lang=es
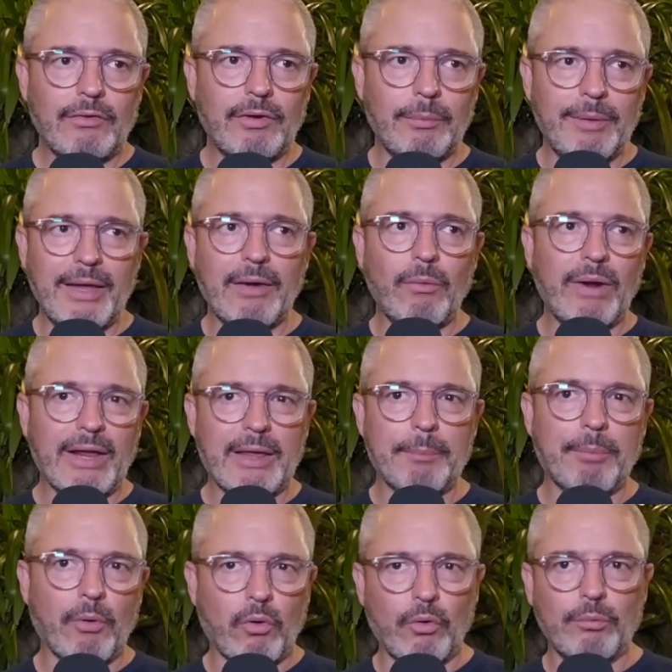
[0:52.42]
si bien un
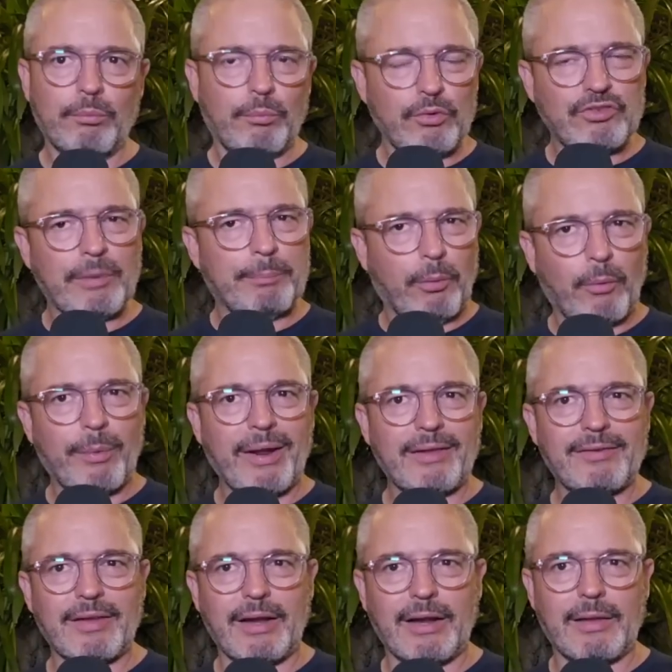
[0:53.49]
equipo con mucha
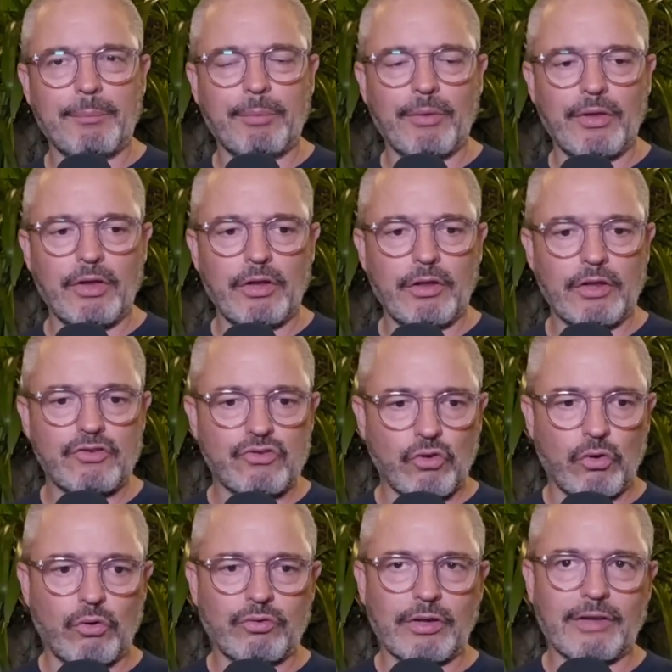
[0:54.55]
pobreza, el equipo de
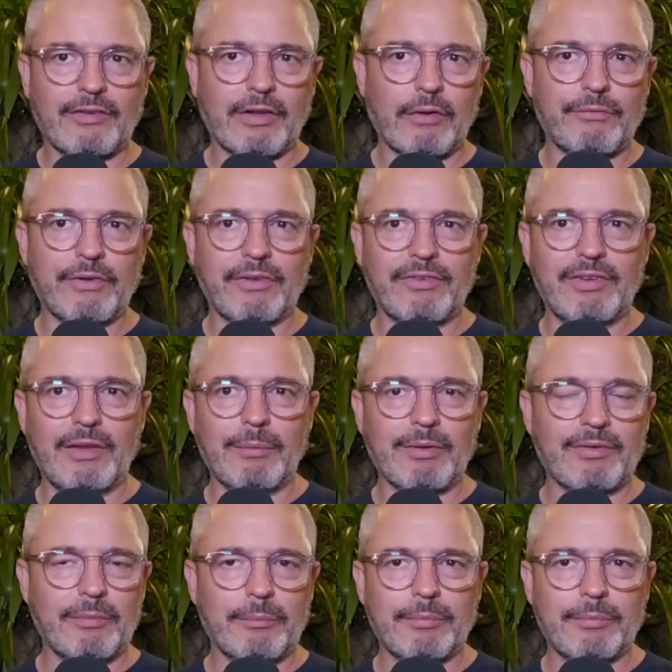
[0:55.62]
Cholos hacia la ofensiva,